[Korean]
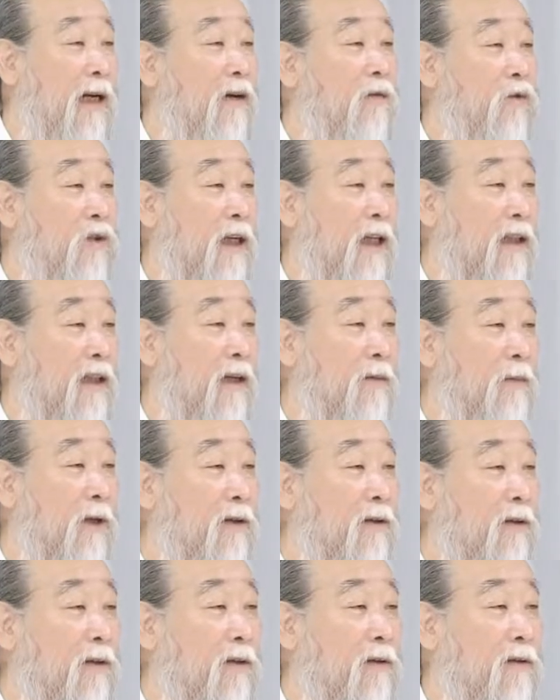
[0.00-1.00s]
하고
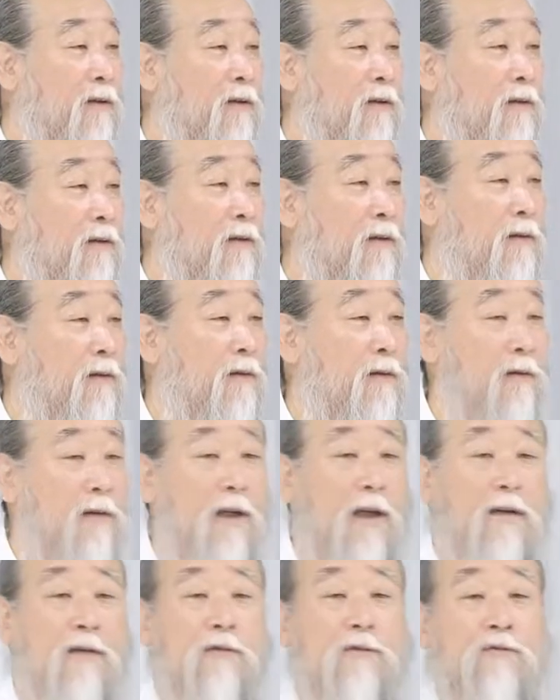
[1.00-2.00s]
산다면
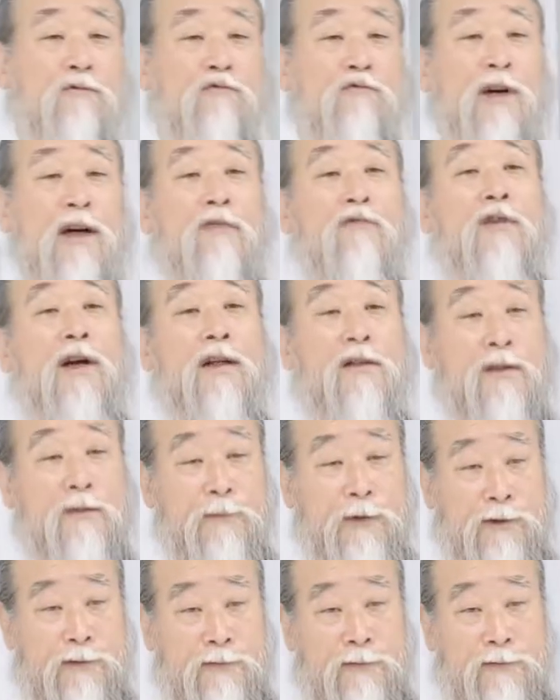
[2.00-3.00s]
인류는 누가 구할 거며.